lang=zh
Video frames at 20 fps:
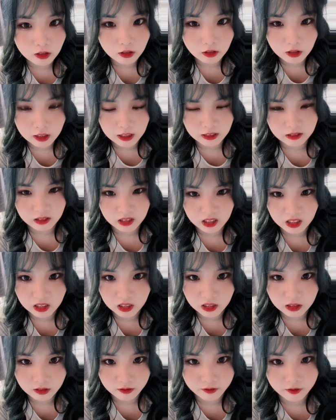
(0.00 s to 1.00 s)
有领子的
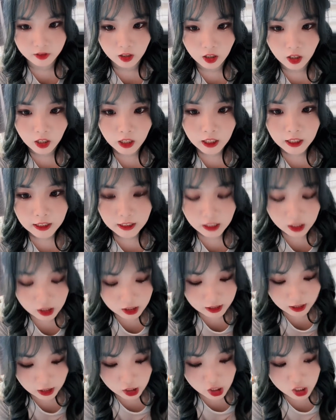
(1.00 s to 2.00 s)
衣服。但是
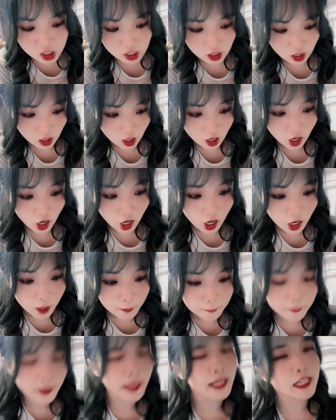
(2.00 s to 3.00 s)
当时，
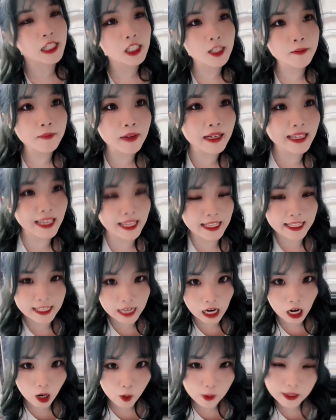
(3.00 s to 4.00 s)
凭什么给一
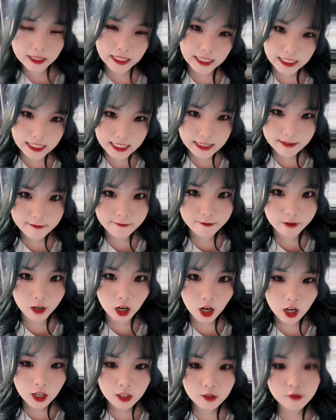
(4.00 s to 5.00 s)
号位的衣服？
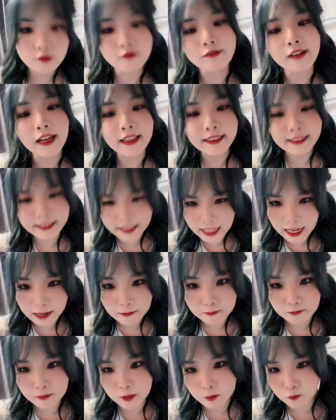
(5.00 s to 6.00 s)
居然那
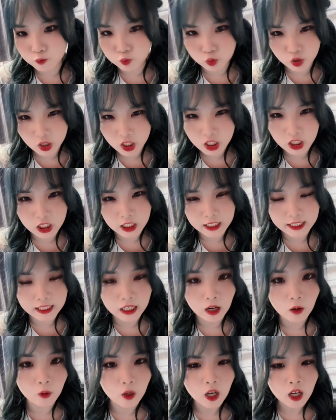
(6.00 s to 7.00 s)
么不适合一
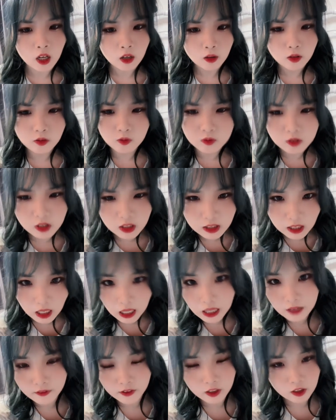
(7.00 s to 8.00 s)
号位，我不知道
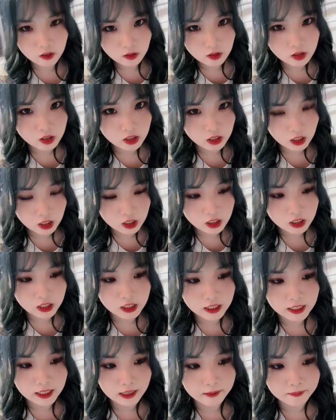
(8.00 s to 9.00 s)
哎，反正我知道是之
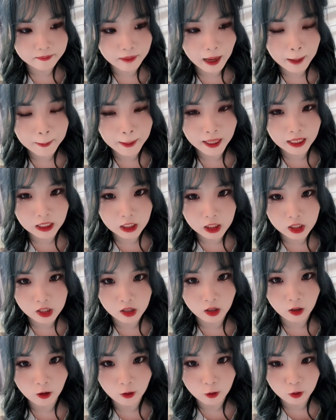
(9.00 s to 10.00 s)
前八班的时
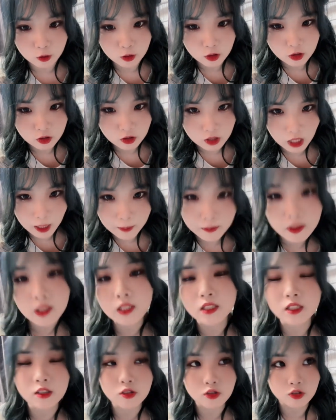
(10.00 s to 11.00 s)
候，他们的
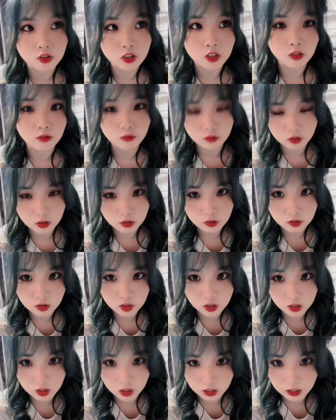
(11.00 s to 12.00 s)
镜中圣女的就
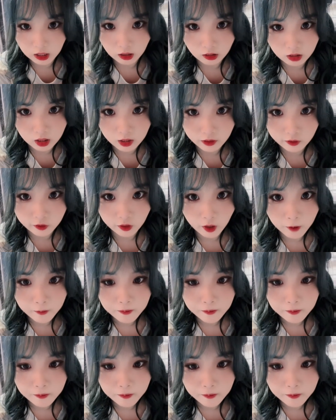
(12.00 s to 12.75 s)
是这一套衣服，